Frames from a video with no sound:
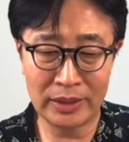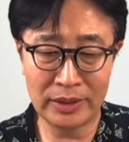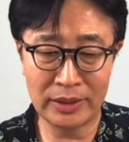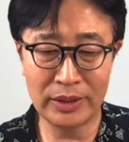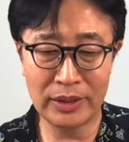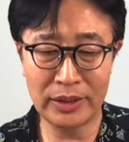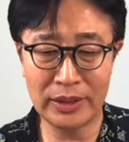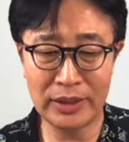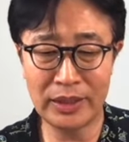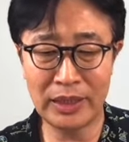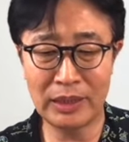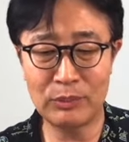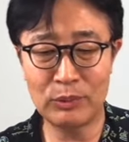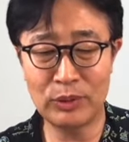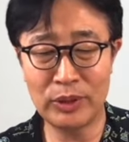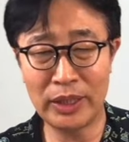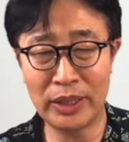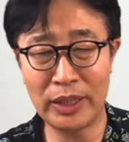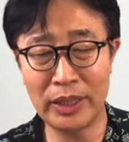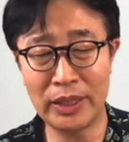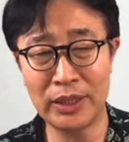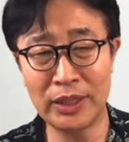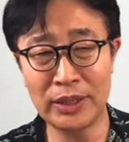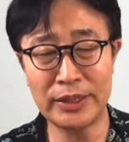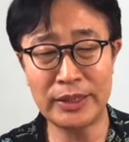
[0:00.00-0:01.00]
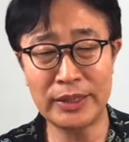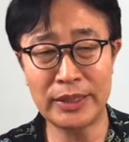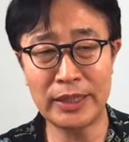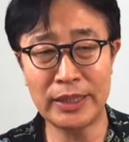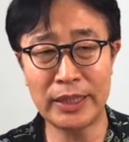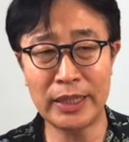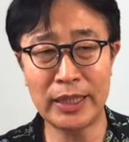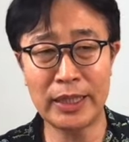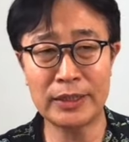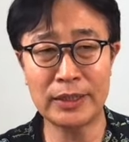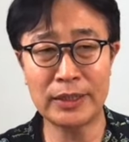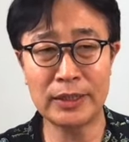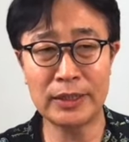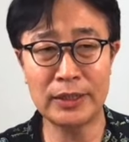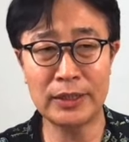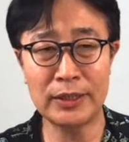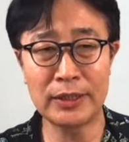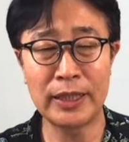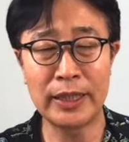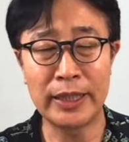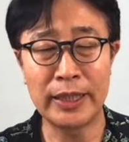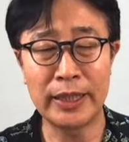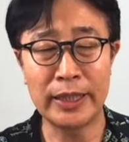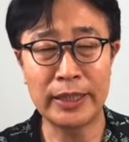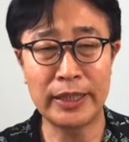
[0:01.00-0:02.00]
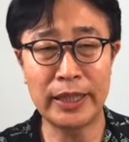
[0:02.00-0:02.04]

그렇기 때문에 현장에서는